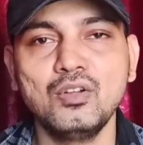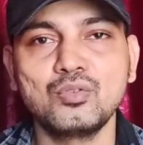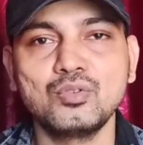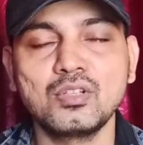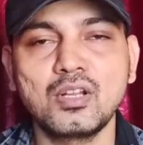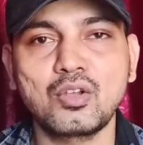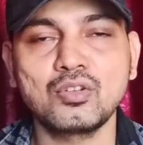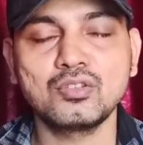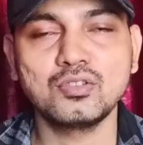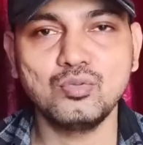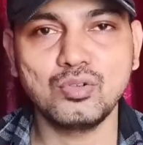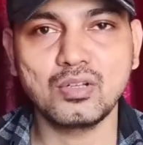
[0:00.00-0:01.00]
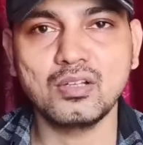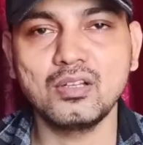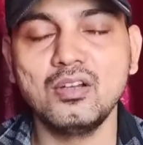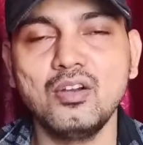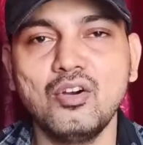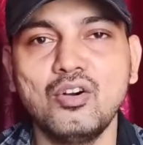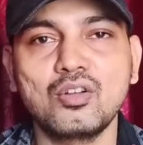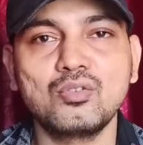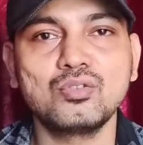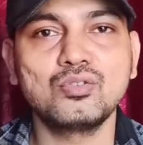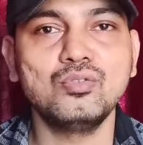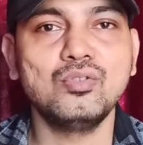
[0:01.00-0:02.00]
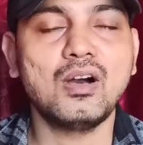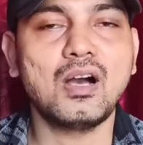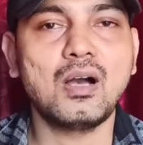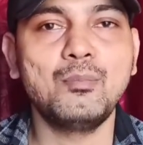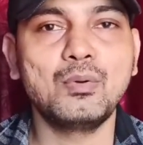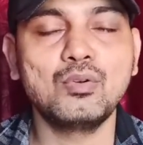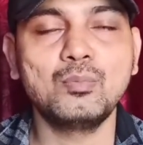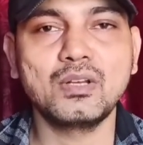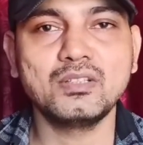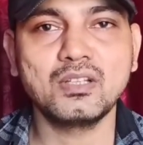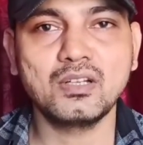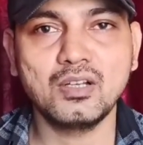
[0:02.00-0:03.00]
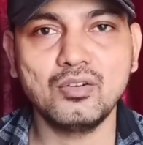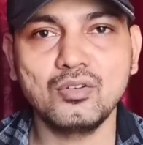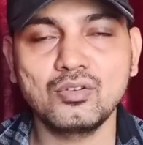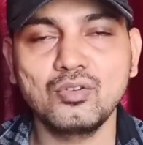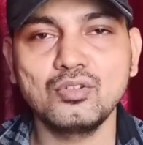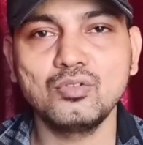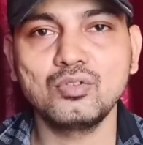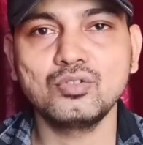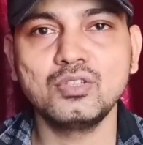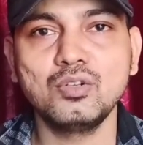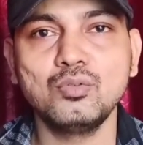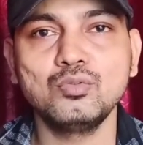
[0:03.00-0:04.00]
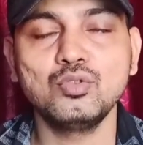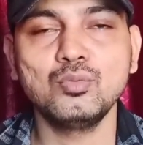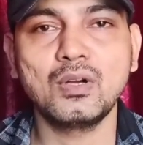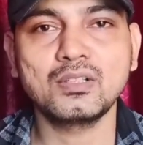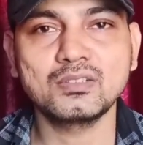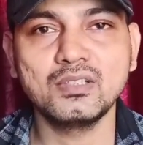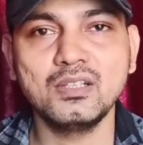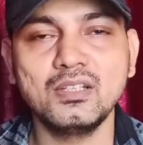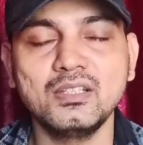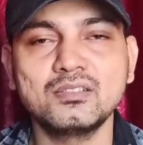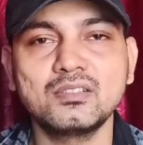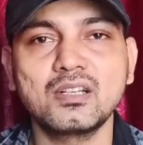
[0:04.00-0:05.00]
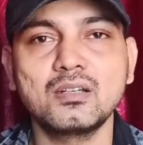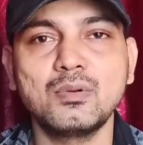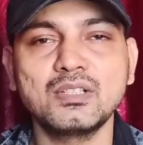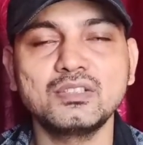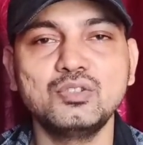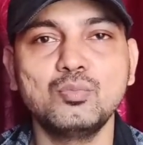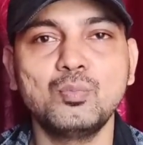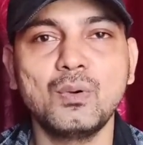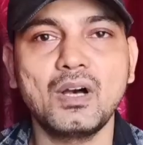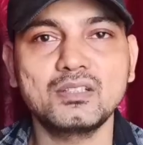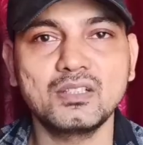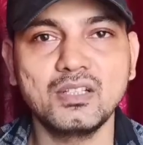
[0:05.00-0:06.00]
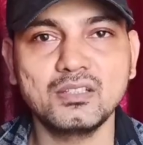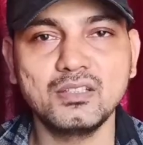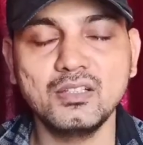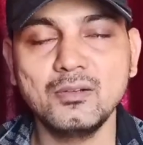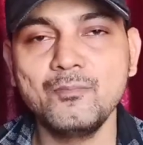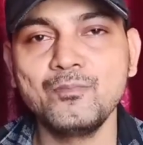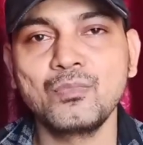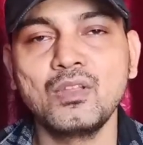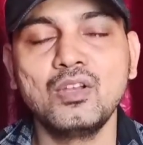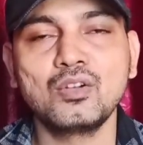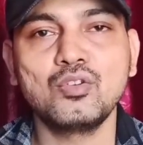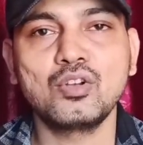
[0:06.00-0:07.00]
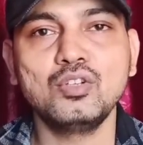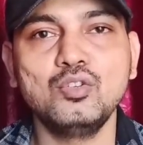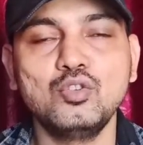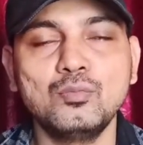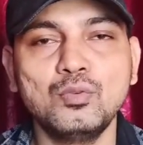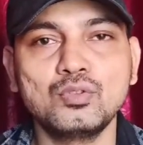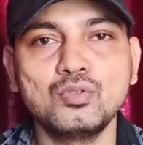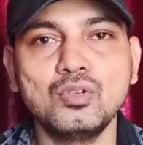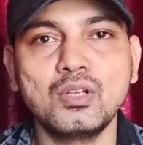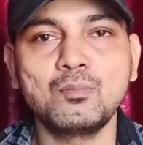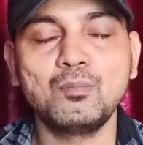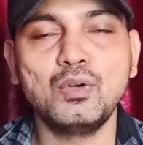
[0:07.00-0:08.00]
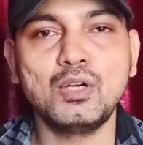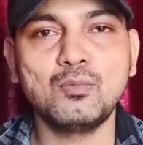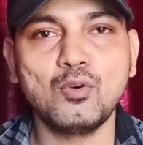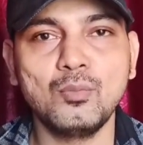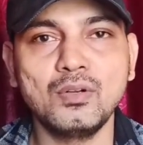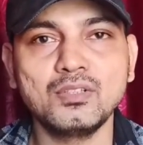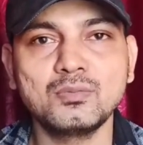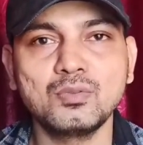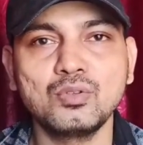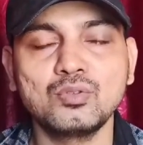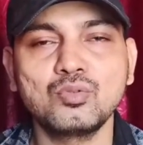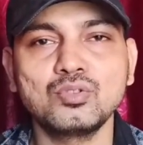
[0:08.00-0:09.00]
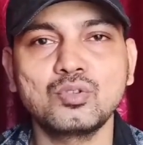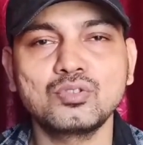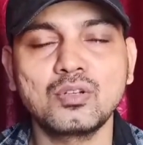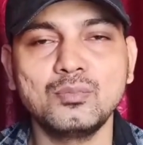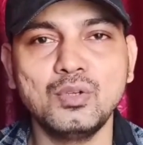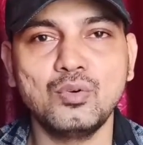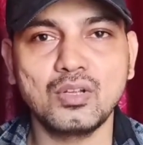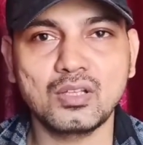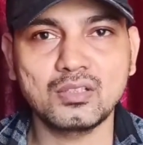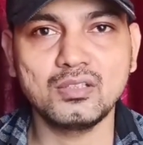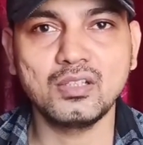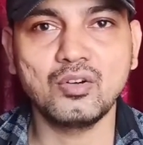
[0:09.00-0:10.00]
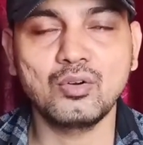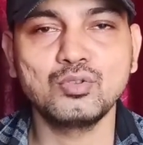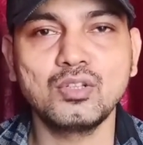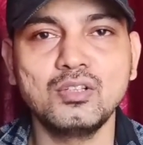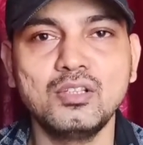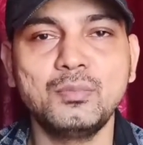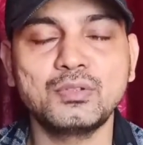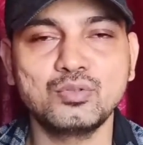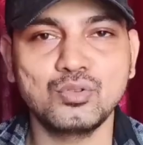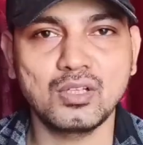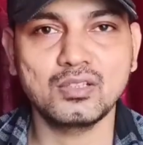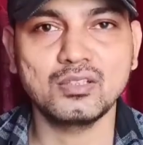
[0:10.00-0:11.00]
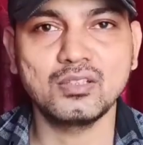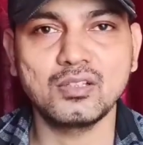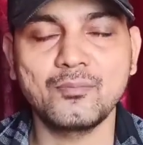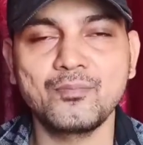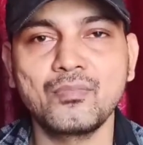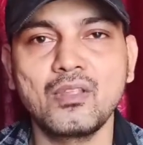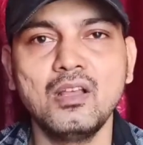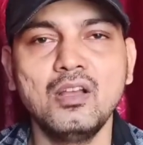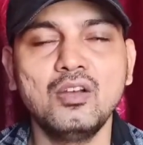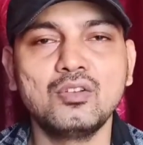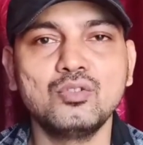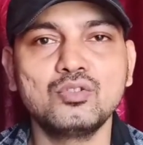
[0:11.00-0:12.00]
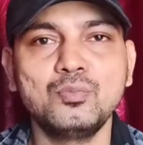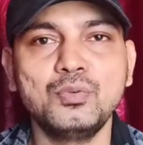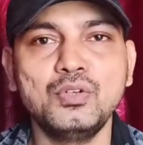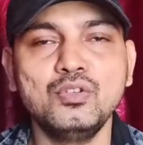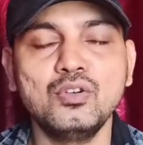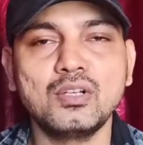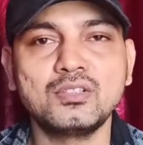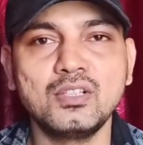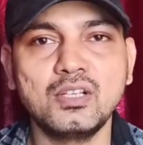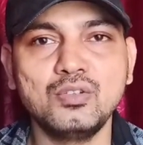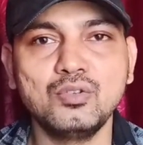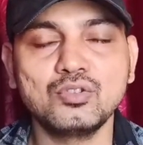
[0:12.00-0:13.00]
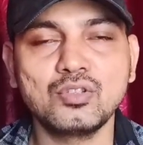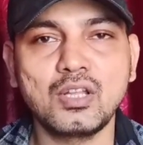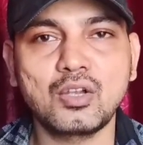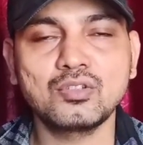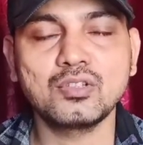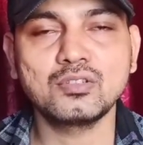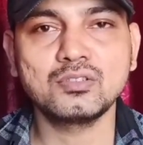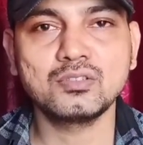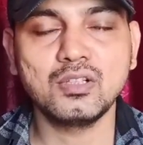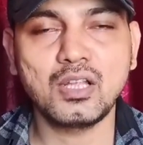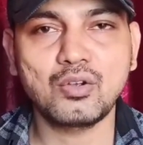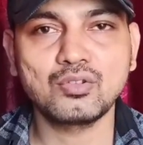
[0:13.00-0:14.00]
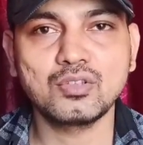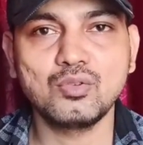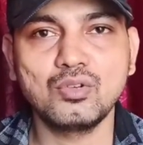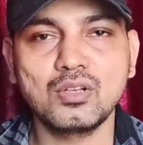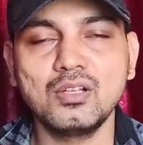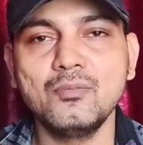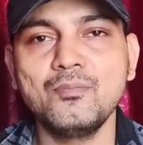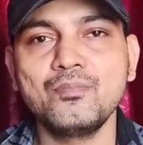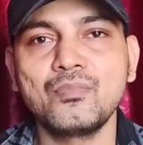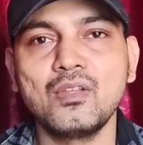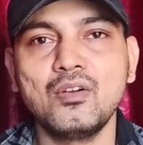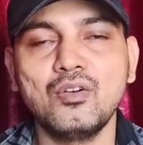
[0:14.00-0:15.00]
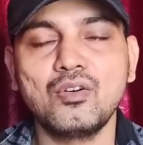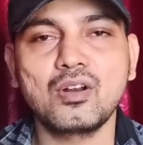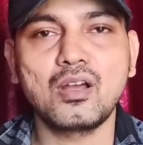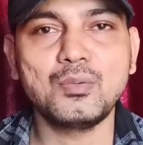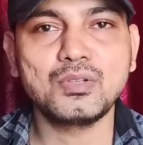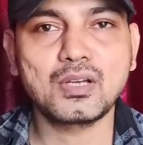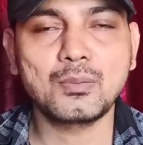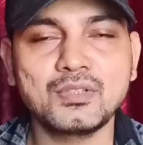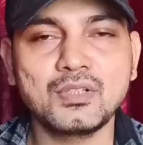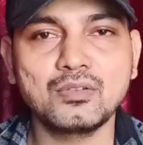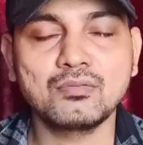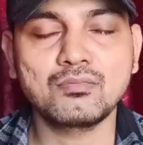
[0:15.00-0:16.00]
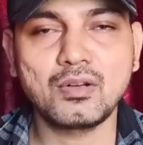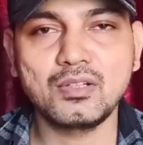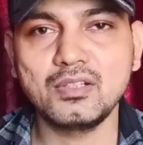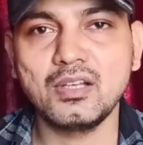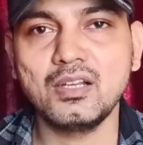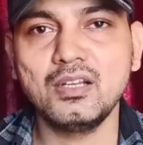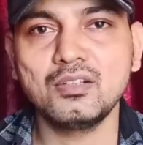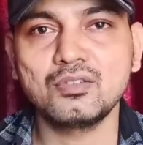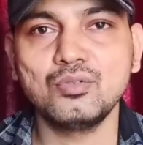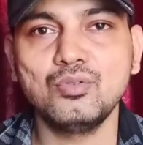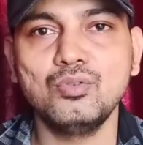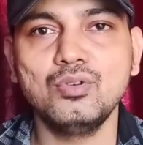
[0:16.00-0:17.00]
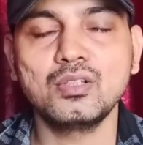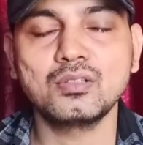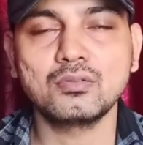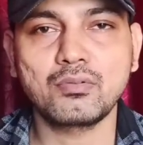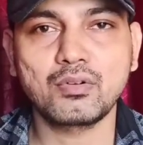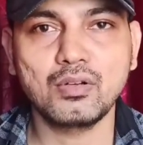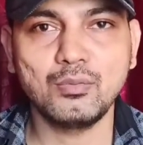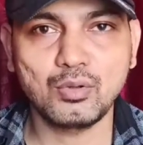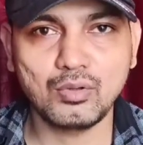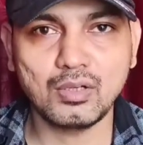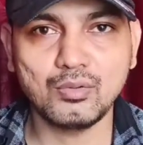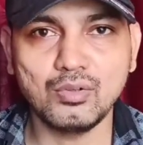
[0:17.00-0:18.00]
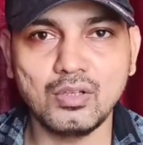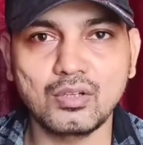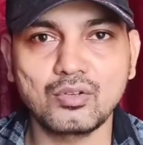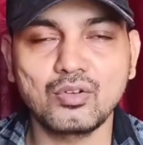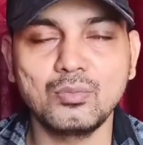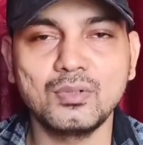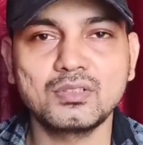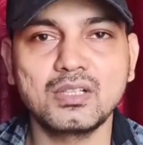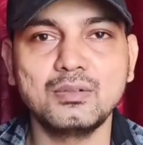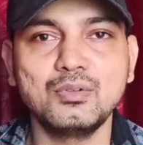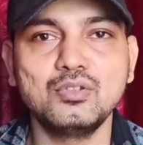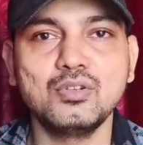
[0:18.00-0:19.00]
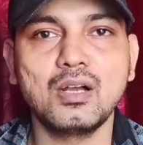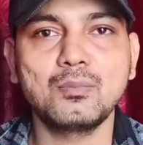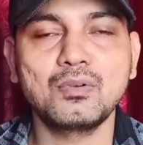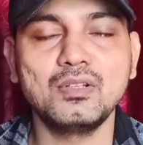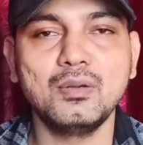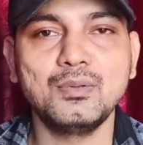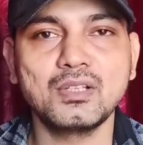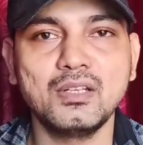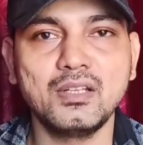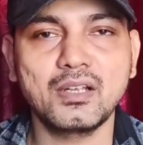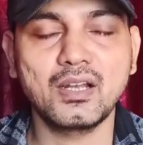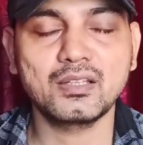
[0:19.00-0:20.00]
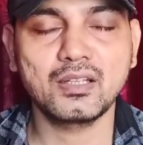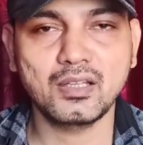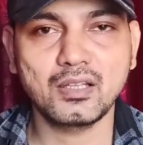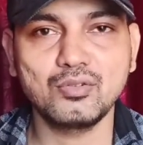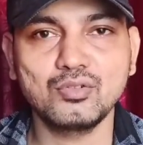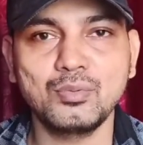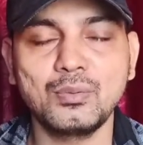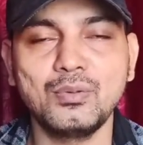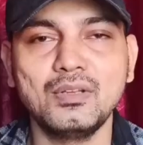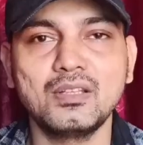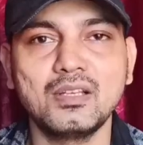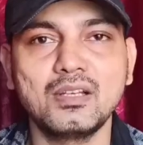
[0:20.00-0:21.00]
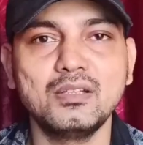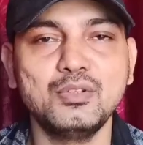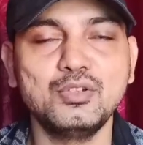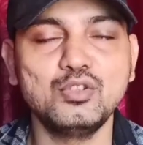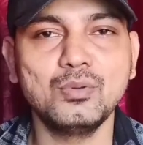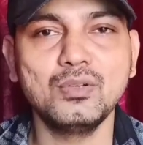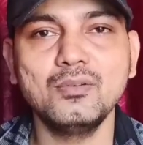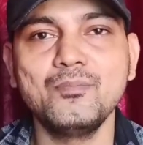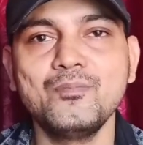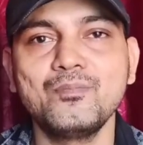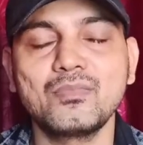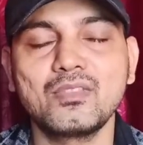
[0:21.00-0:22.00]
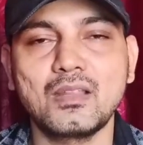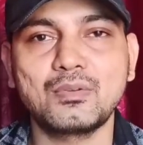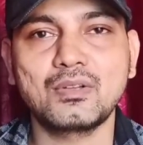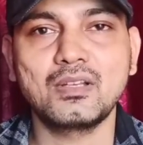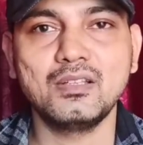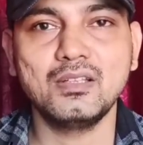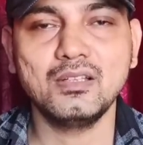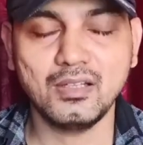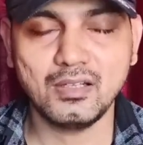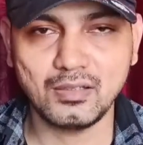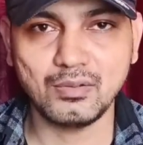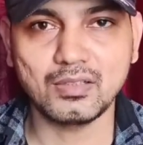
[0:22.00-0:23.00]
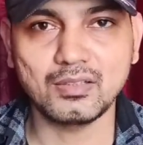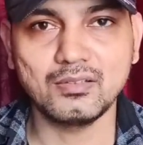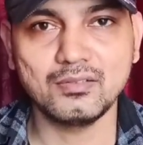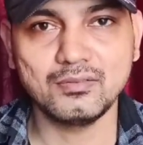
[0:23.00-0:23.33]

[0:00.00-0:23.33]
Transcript: तो इसे लाइक उसे जरूर करें और दोस्तों आप बिल्कुल परेशान ना हो क्योंकि दोस्तों ये जो बक्स हैं इस तरह के बक्स यूट्यूब पर आते रहते हैं क्योंकि यूट्यूब दोस्तों एक प्लेटफॉर्म है जिस पर दोस्तों कुछ ना कुछ कमियाँ हो जाती हैं और वो जल्दी फिक्स हो जाती हैं तो दोस्तों वीडियो अच्छी लगी हो तो लाइक लाइक उसे जरूर करें और अभी तक चैनल सब्सक्राइब नहीं किया है तो इसे सब्सक्राइब करना बिल्कुल ना भूलें क्योंकि मैं इस तरह की वीडियो आपके लिए हमेशा लेके आता रहता हूँ तो फिर मिलते हैं अगली वीडियो में तब तक के लिए धन्यवाद